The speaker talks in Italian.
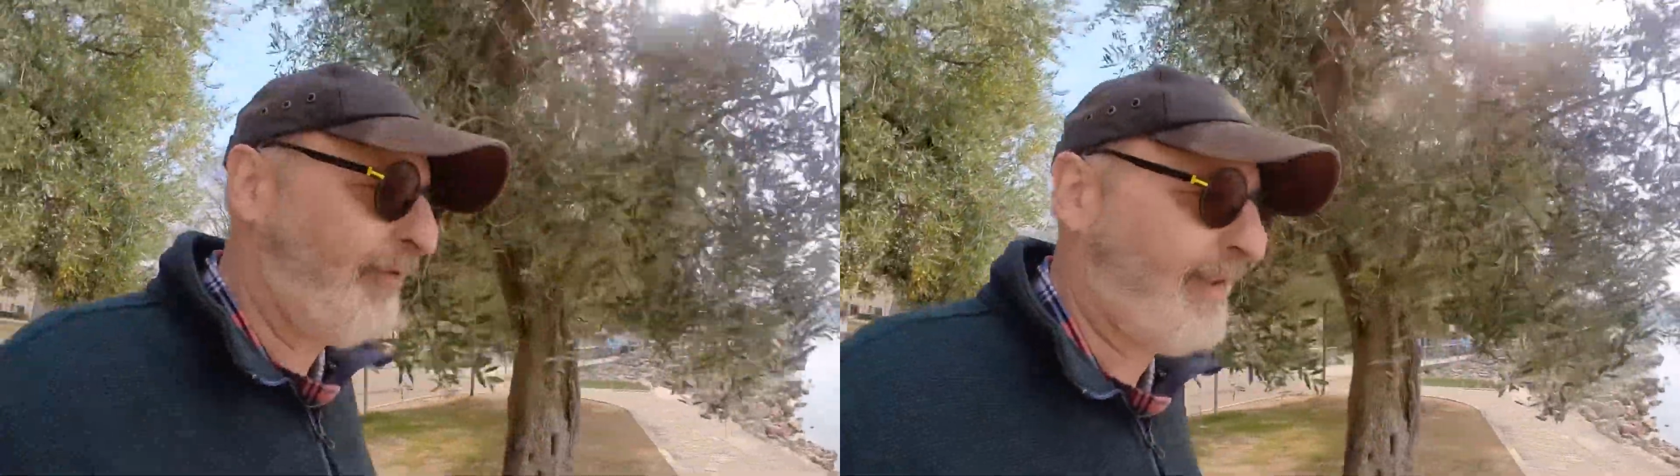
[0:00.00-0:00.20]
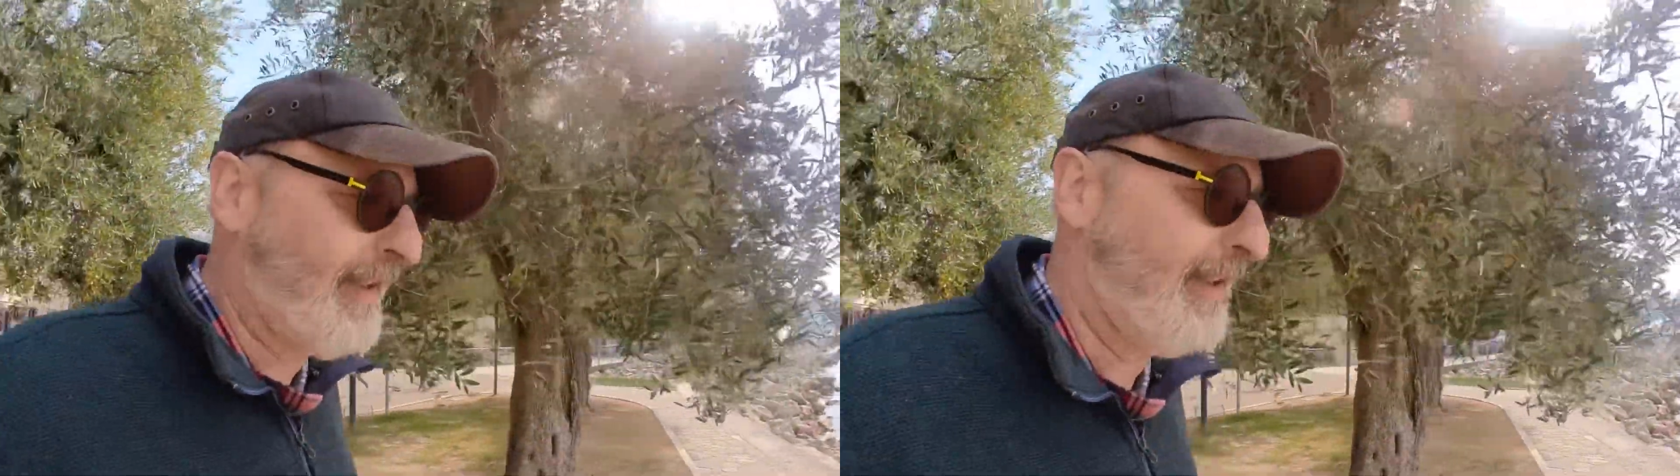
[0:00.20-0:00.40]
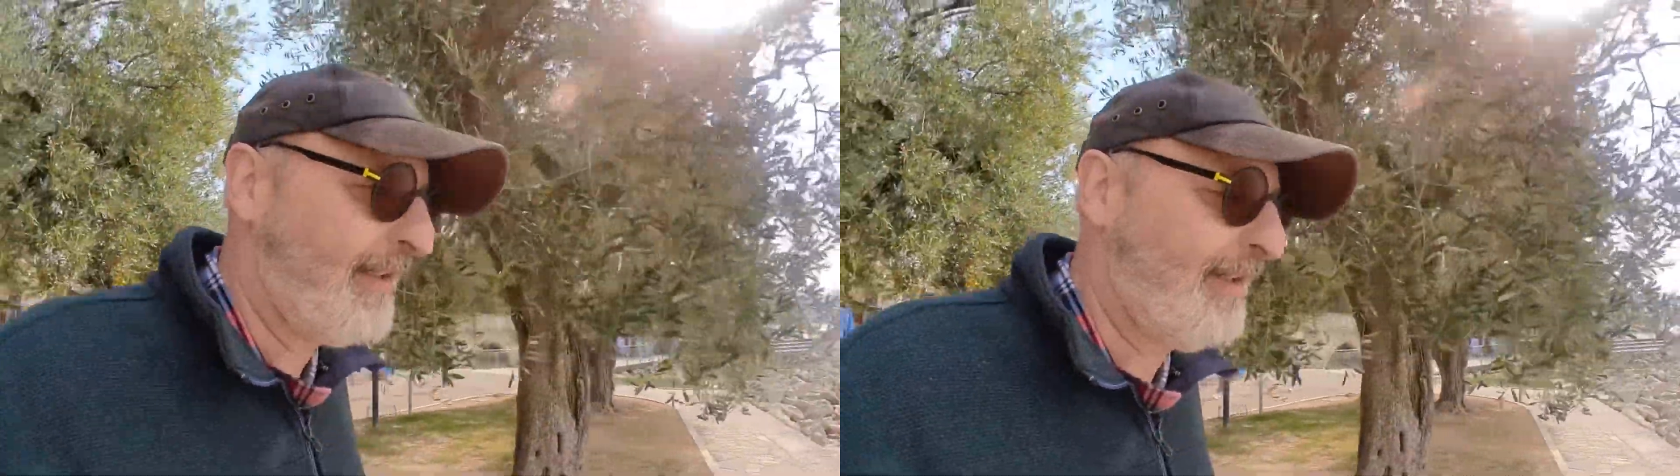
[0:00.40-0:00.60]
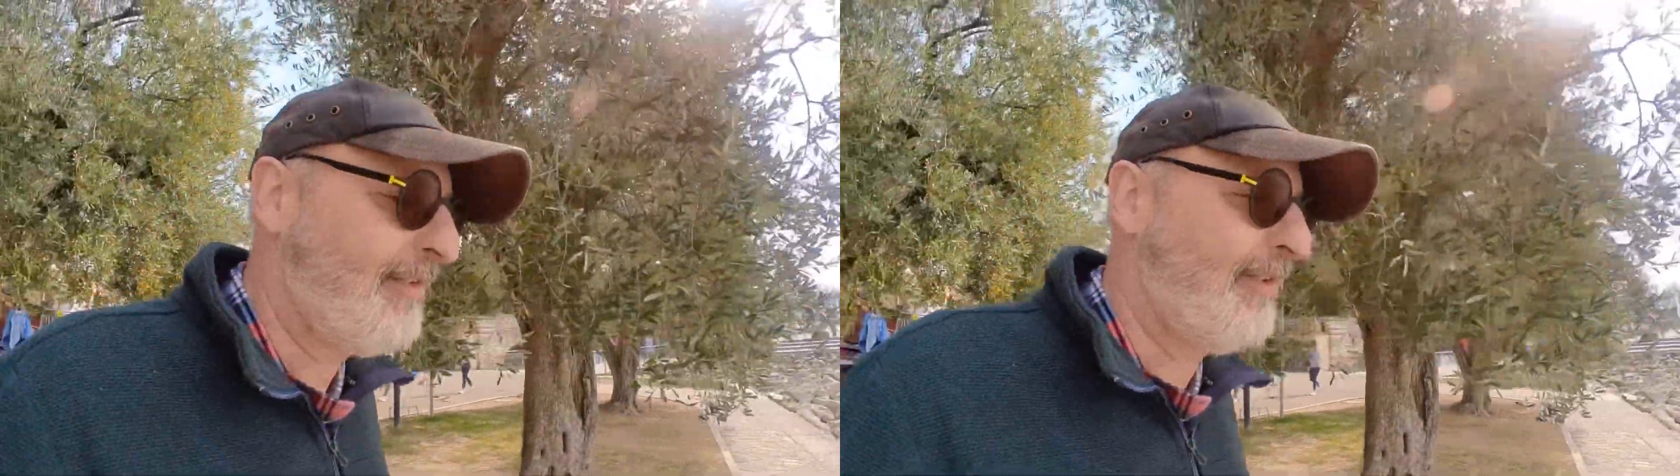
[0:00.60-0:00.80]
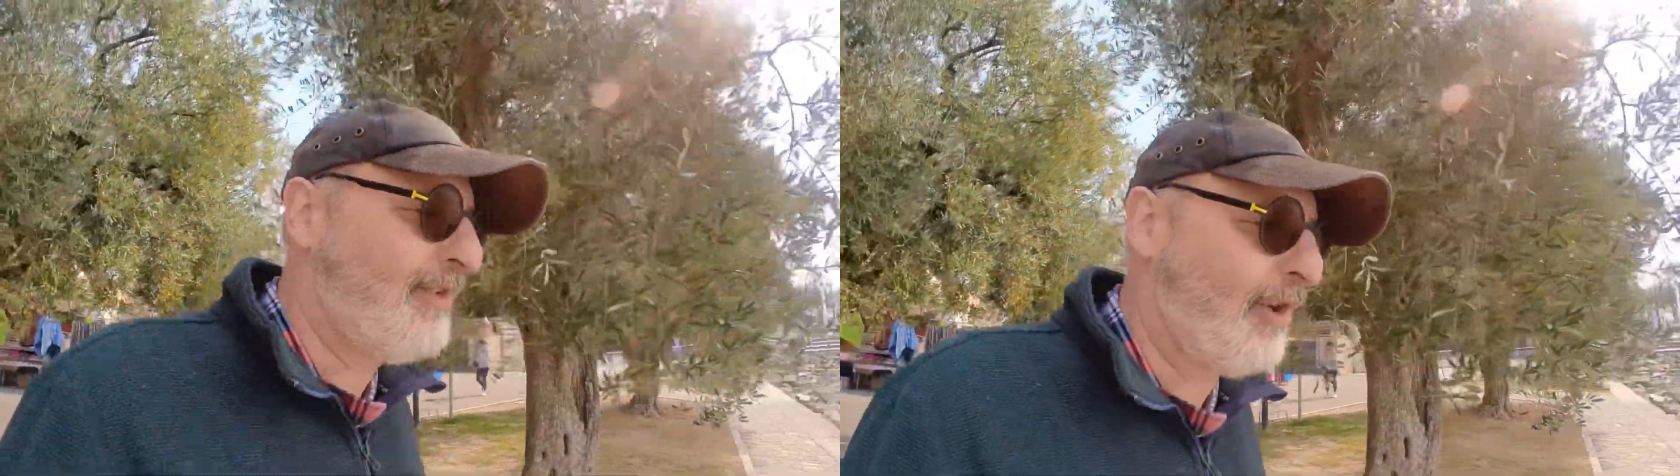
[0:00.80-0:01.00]
vedere
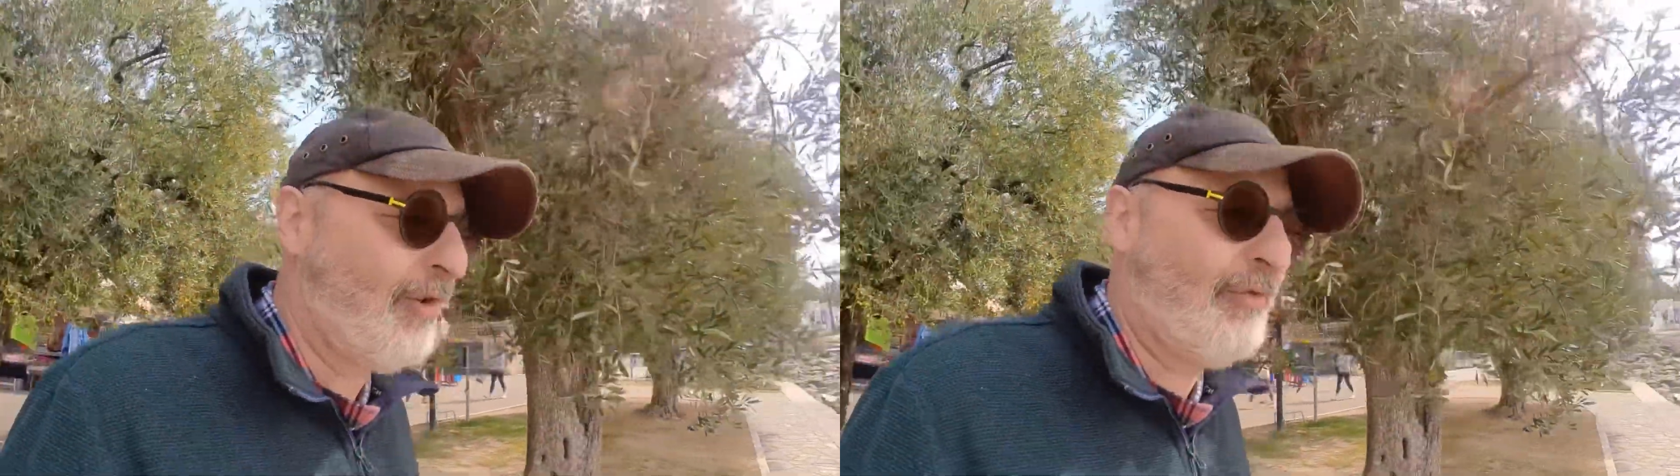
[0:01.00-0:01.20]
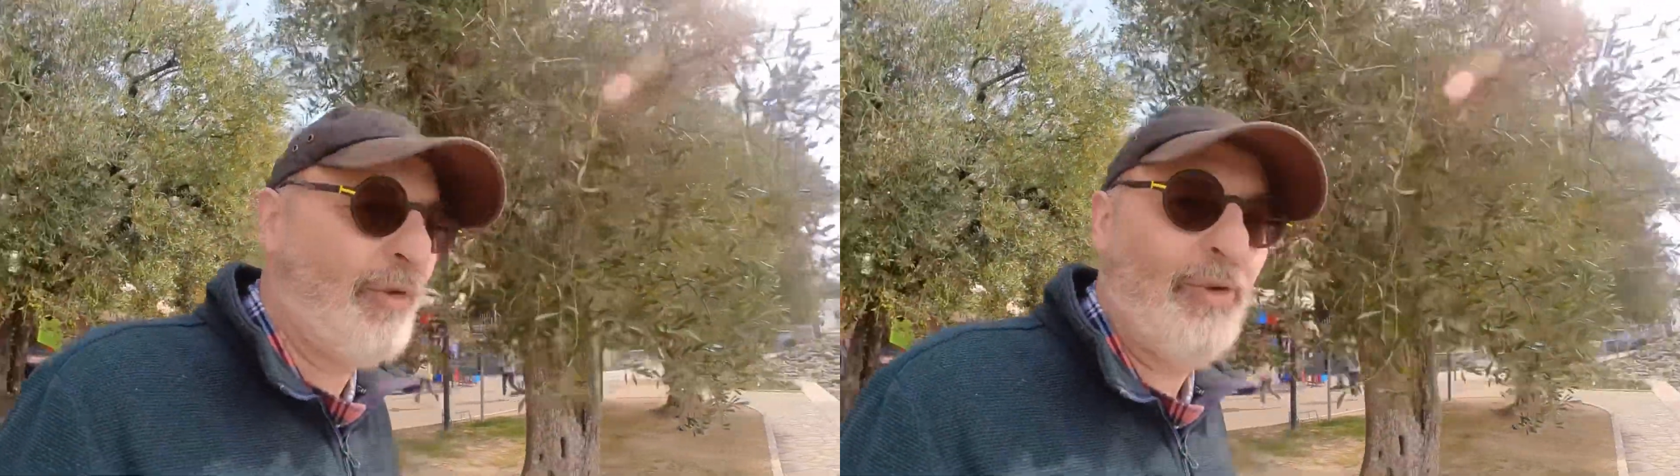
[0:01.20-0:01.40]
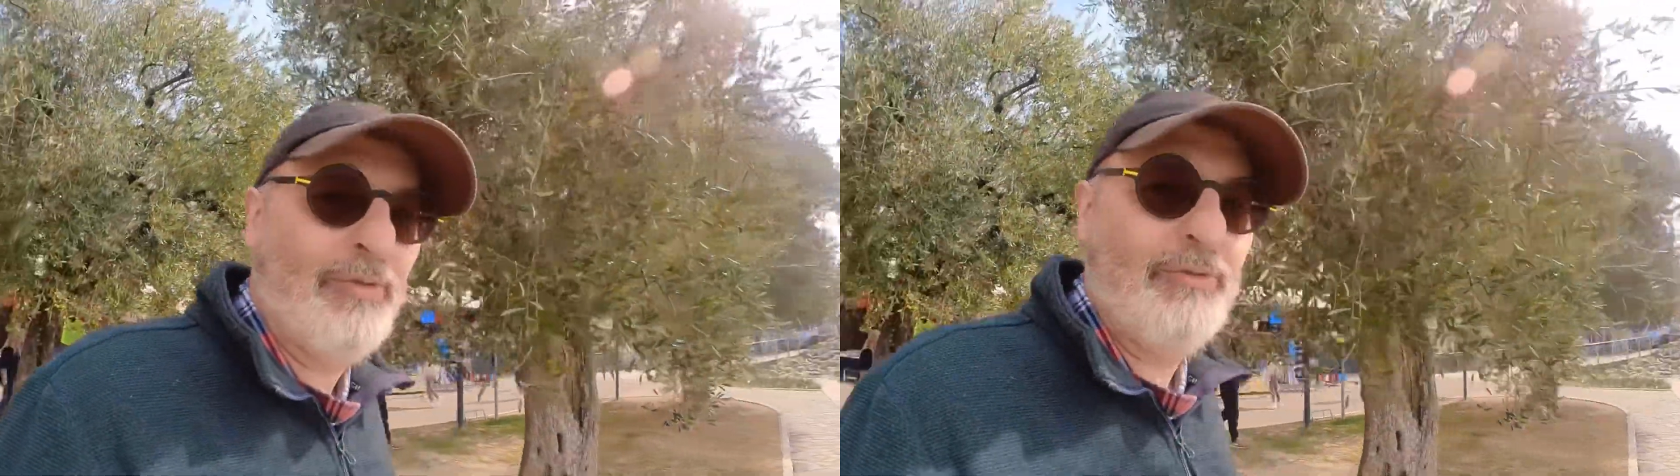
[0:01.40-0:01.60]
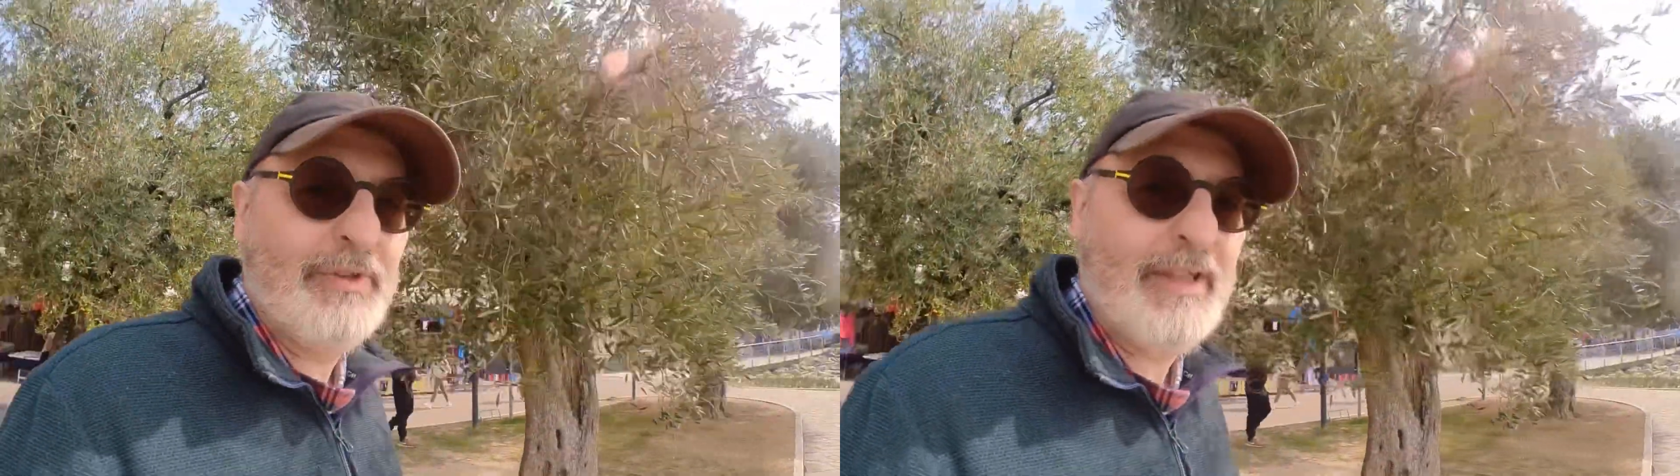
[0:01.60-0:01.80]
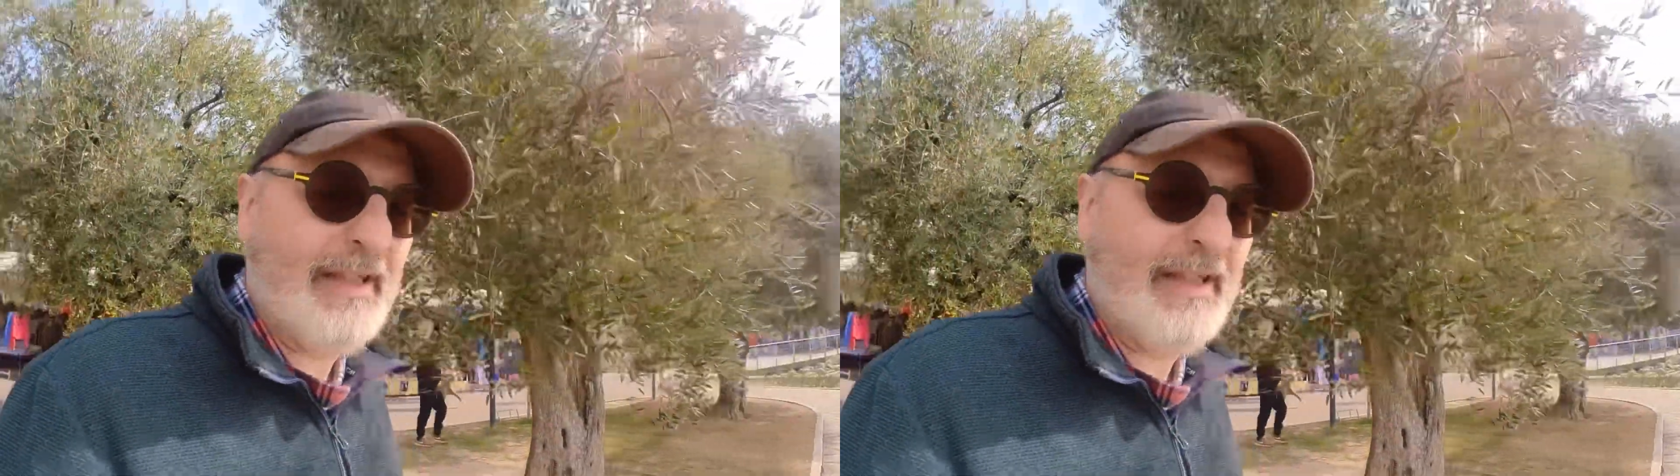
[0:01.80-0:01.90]
se trovo un,